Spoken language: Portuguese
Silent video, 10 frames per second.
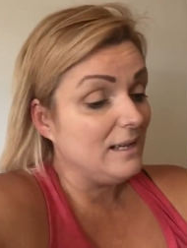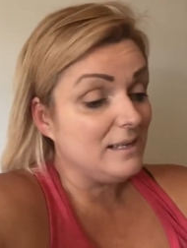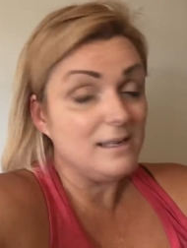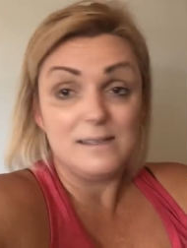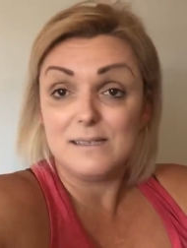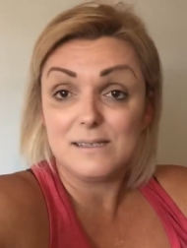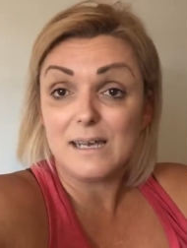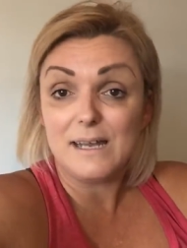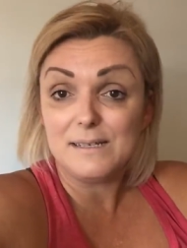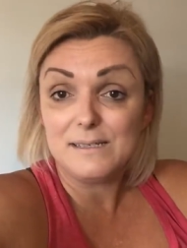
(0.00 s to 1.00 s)
É, esses
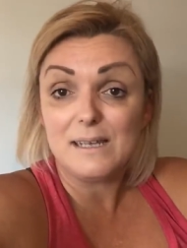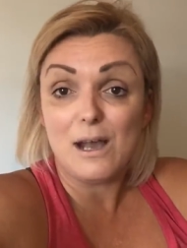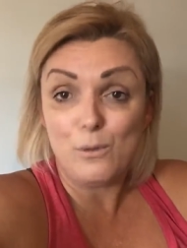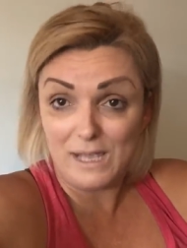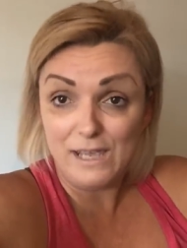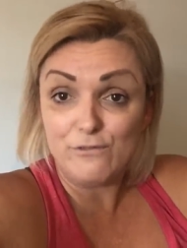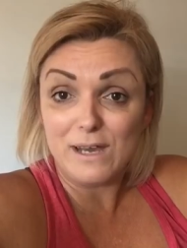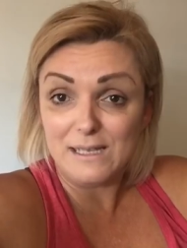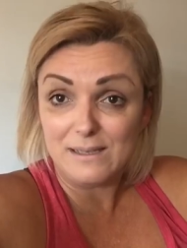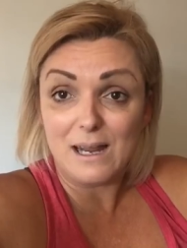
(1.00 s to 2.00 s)
caras, alguém
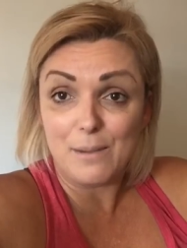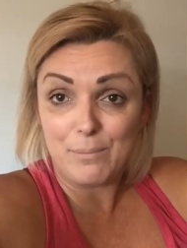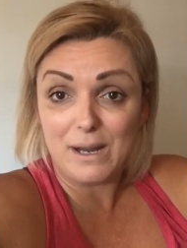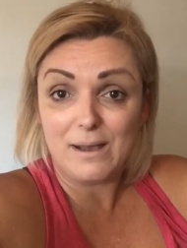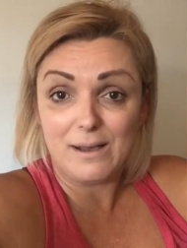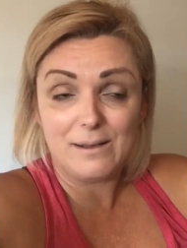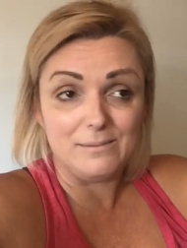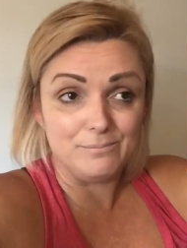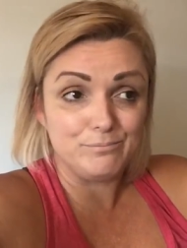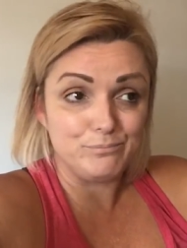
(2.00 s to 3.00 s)
vai entrar
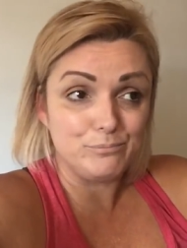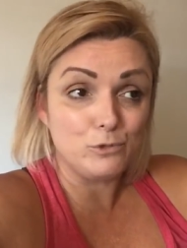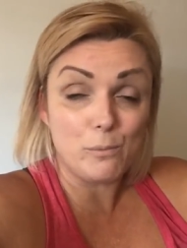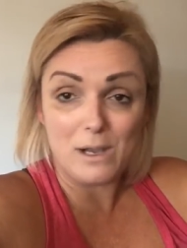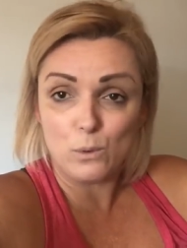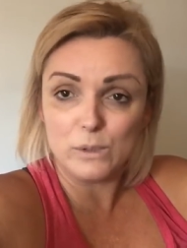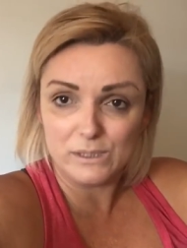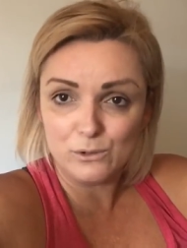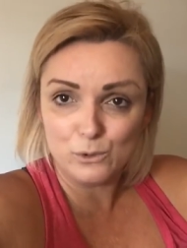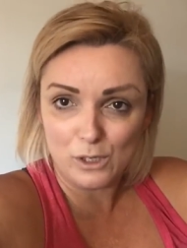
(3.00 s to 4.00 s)
para tomar
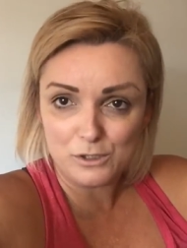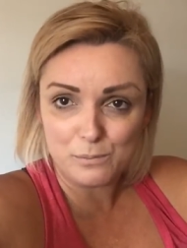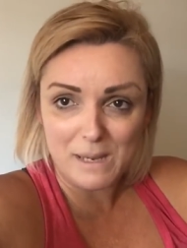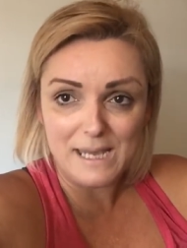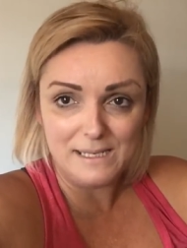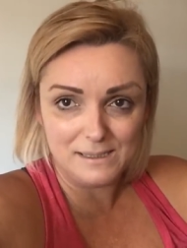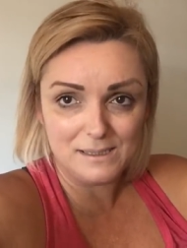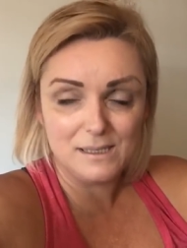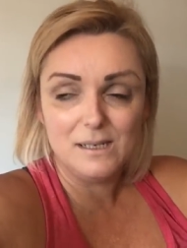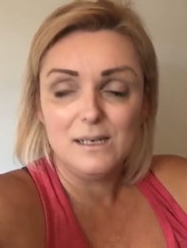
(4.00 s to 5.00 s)
conta do nosso
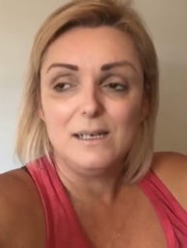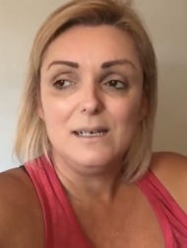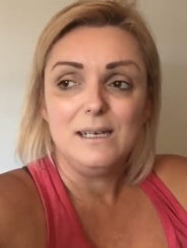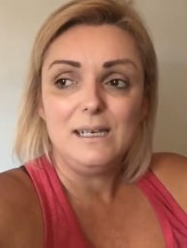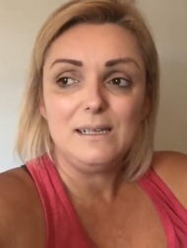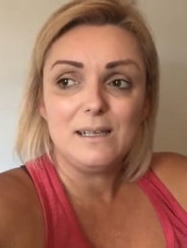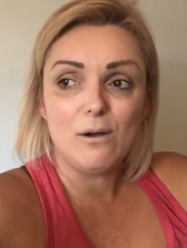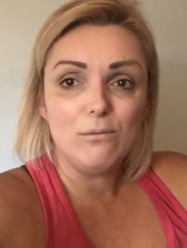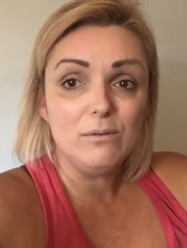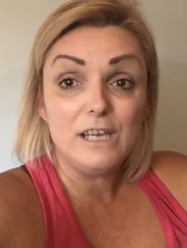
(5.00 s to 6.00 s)
país.
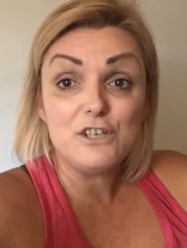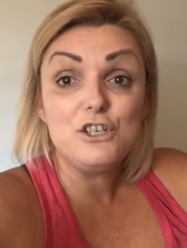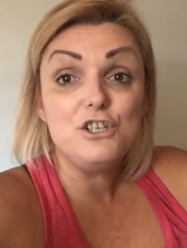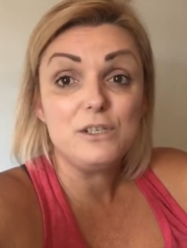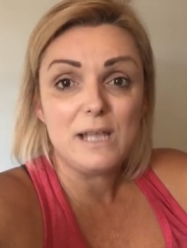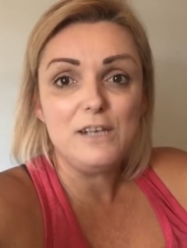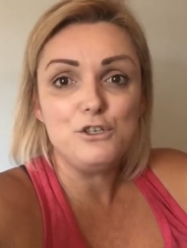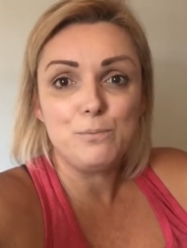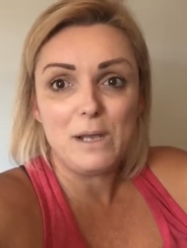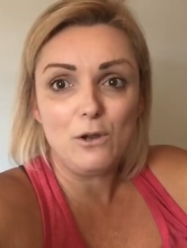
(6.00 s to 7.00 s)
Então, que a gente
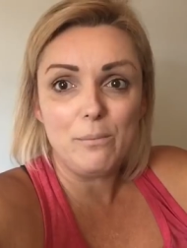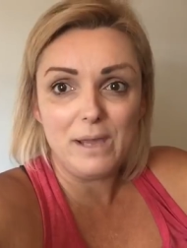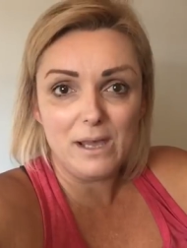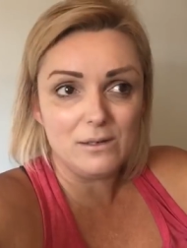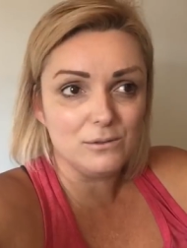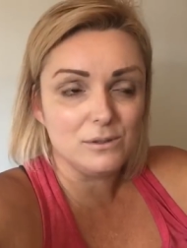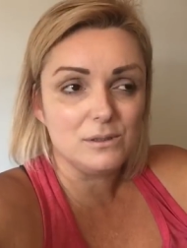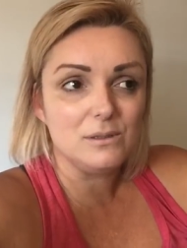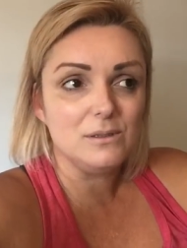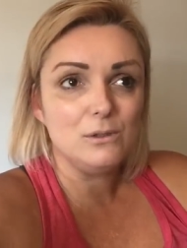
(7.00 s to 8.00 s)
tente, pelo
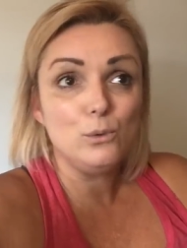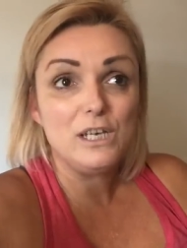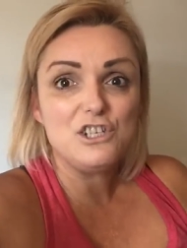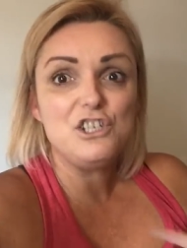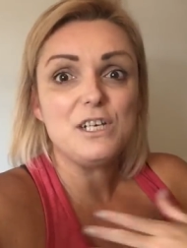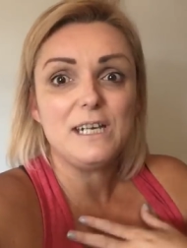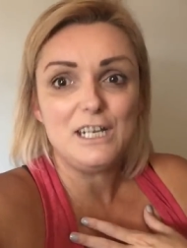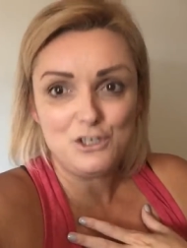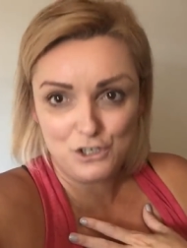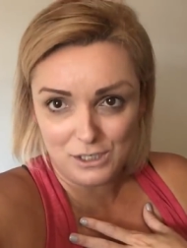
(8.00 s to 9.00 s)
menos, no que a gente
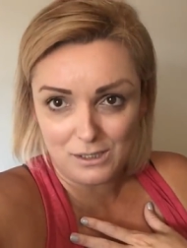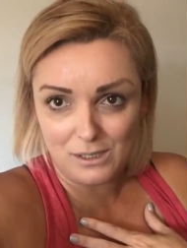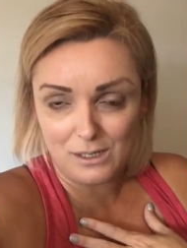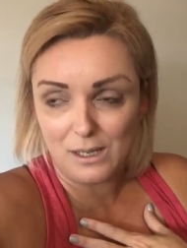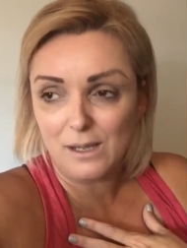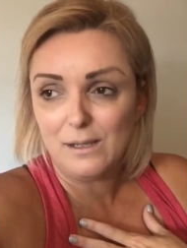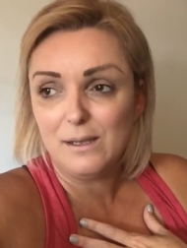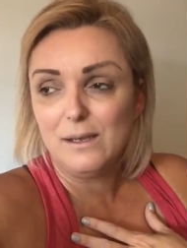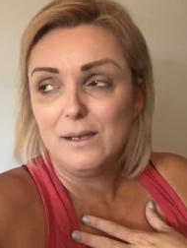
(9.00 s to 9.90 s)
acredita, né?